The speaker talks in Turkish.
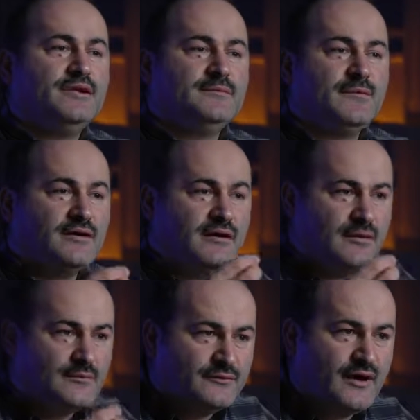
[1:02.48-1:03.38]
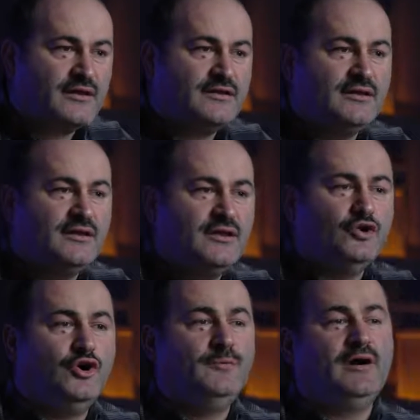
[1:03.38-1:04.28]
bir makamı var ki
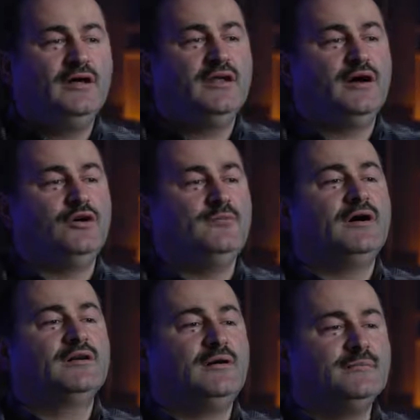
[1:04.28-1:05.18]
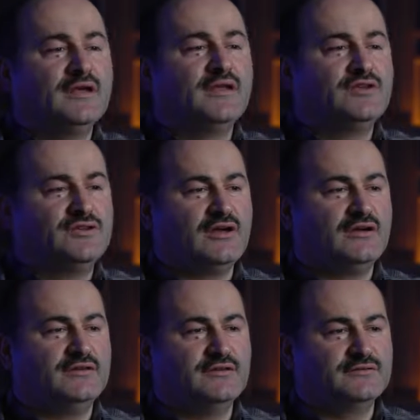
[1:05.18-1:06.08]
o mana o makamda
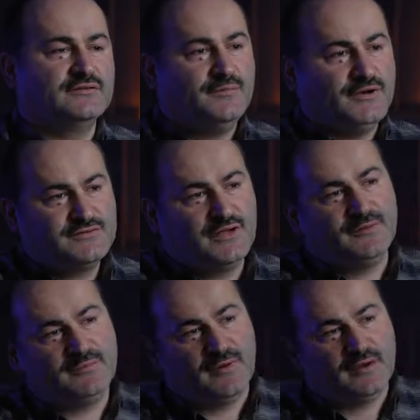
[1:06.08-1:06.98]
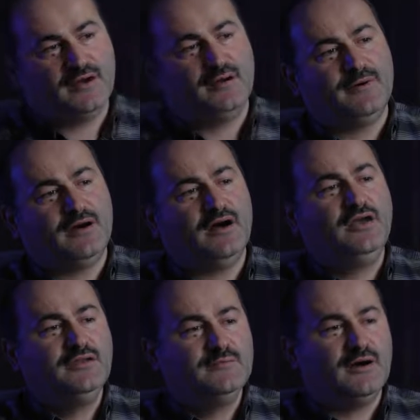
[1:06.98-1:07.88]
geçerlidir. Başka bir makama
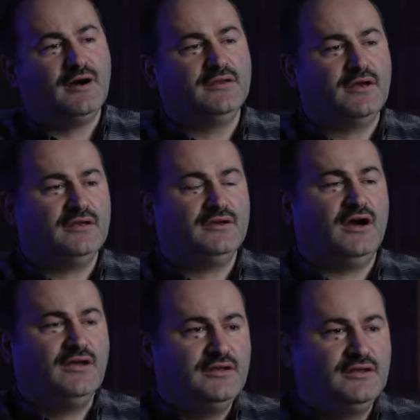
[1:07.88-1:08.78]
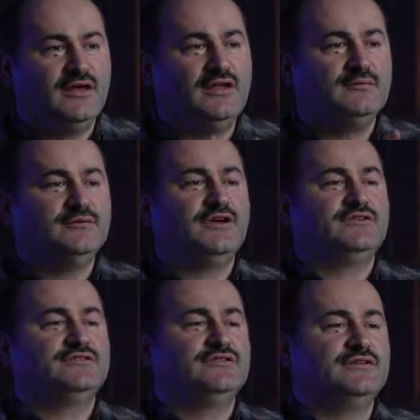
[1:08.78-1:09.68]
aynı manayı, aynı kelamı
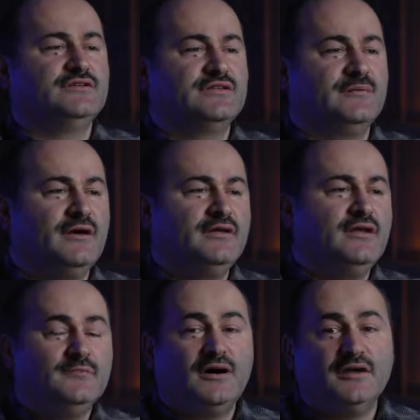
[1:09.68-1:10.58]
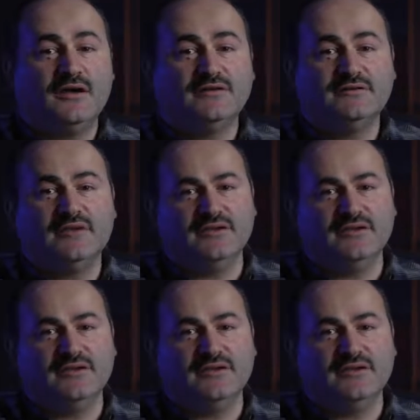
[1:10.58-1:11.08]
taşıdığınız zaman manası